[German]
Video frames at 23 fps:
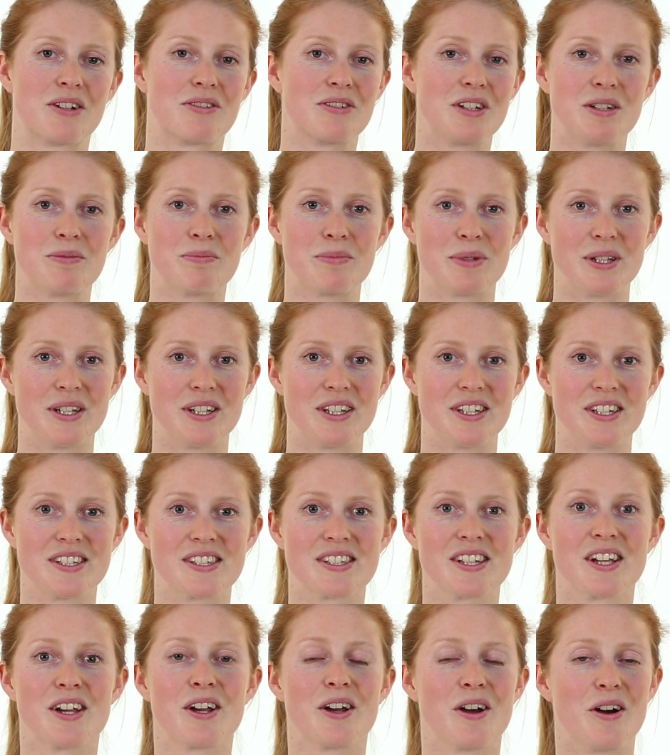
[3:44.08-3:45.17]
Greenpeace,
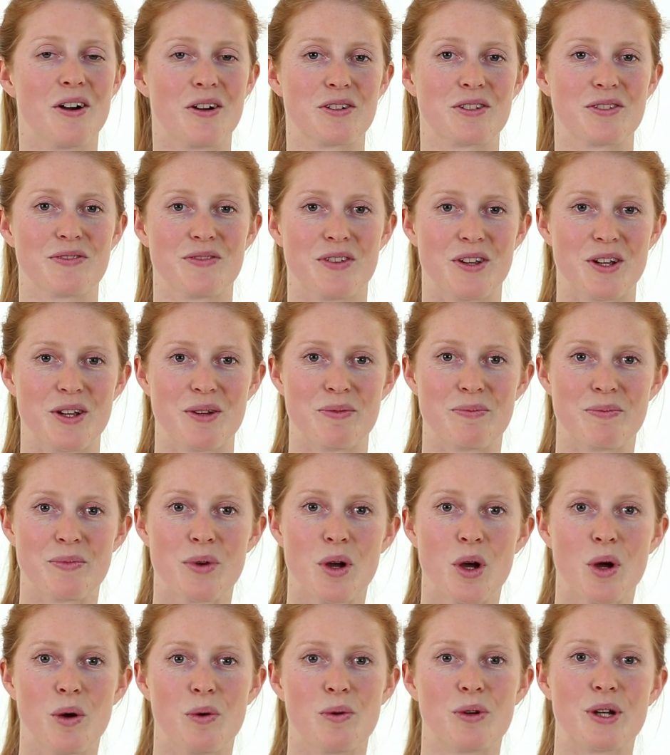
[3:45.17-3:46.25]
Oxfam
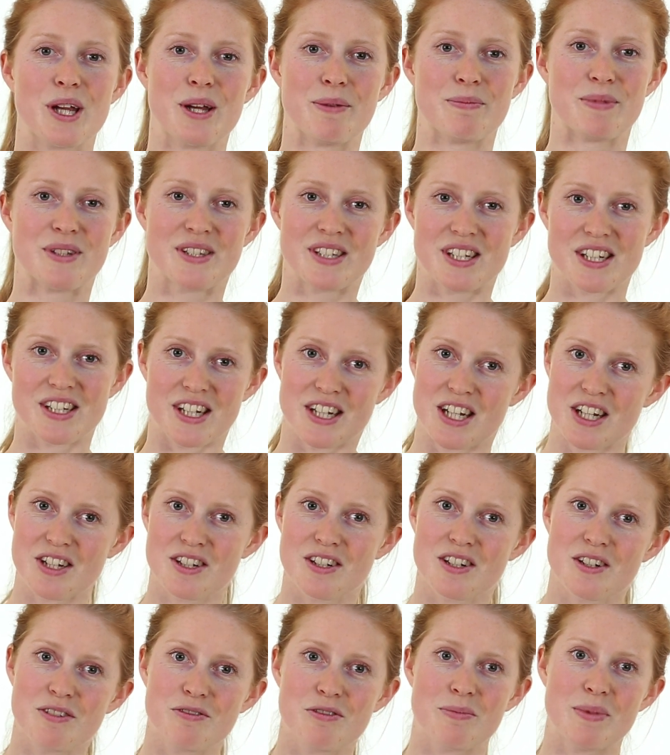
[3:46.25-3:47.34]
oder Amnesty
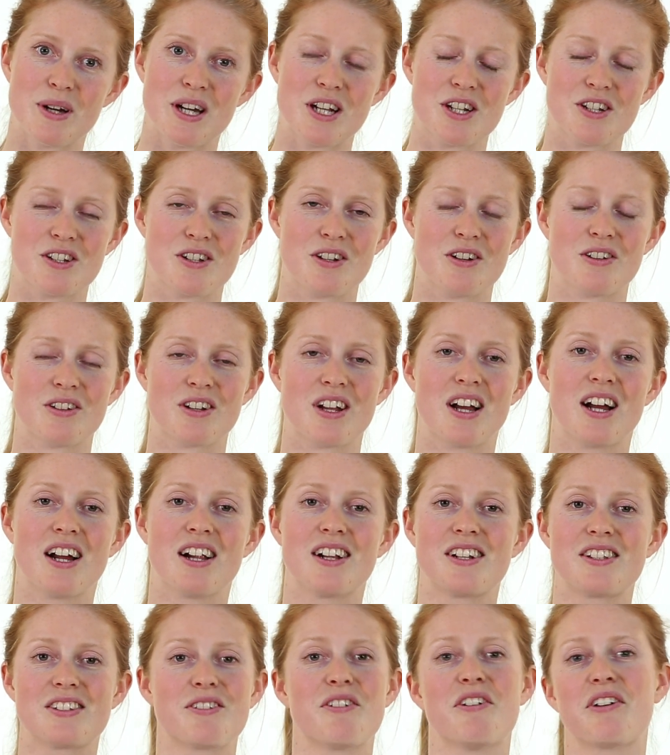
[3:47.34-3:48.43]
International vorbeischauen. All
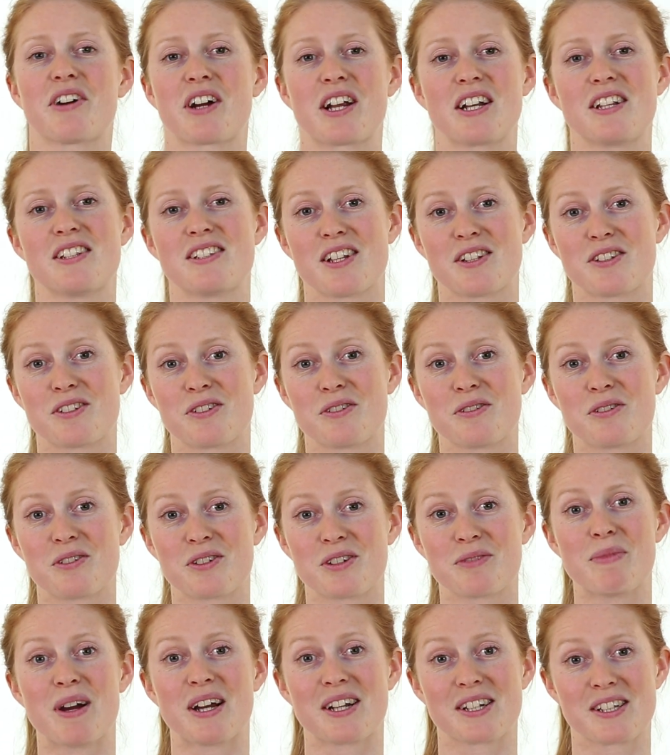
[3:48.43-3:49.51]
diese
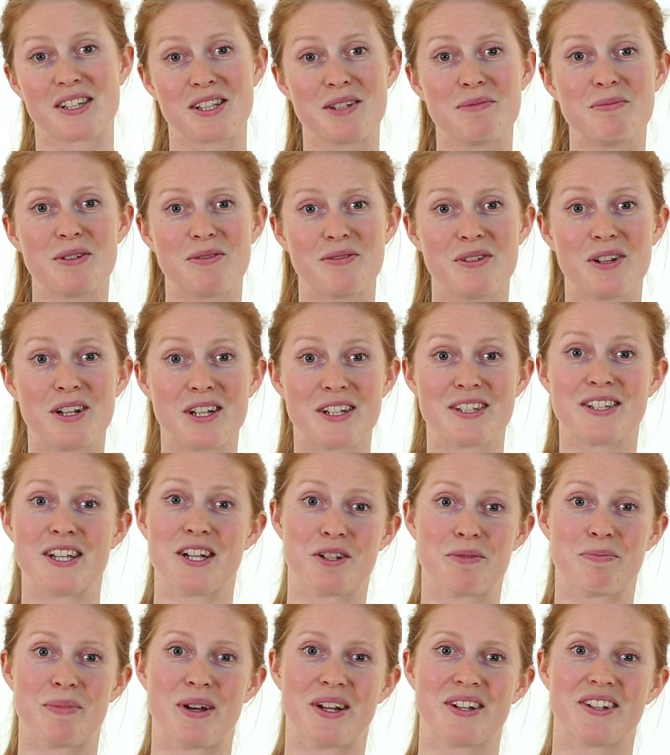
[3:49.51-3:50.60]
Organisationen machen ziemlich viele sehr
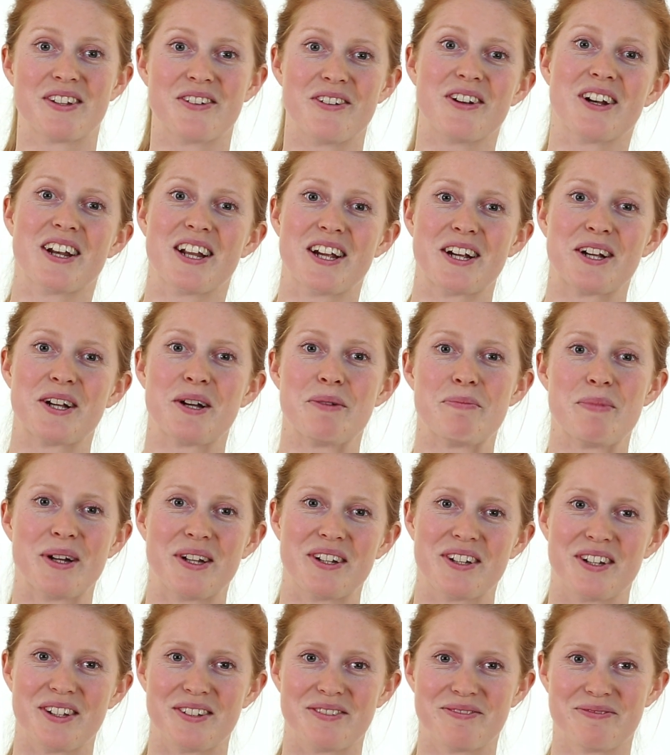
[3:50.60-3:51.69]
spannende
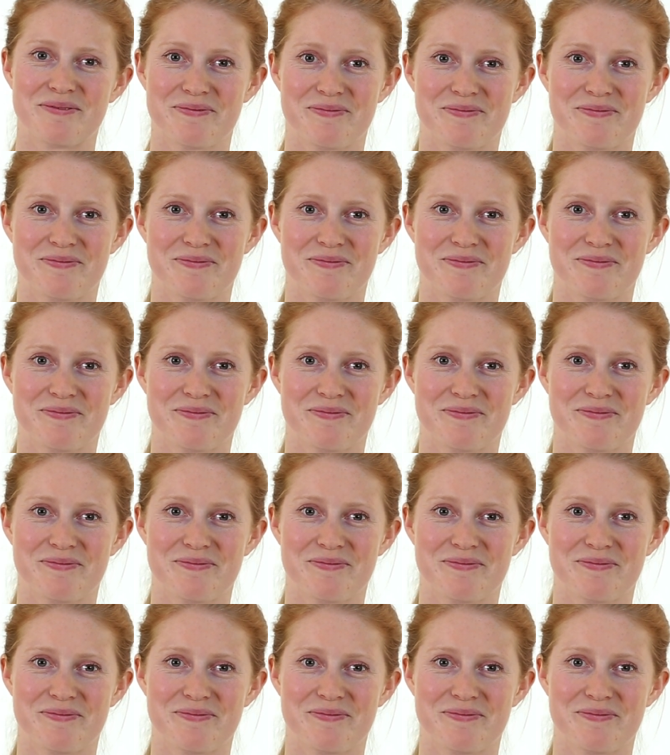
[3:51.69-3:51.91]
Online-Kampagnen.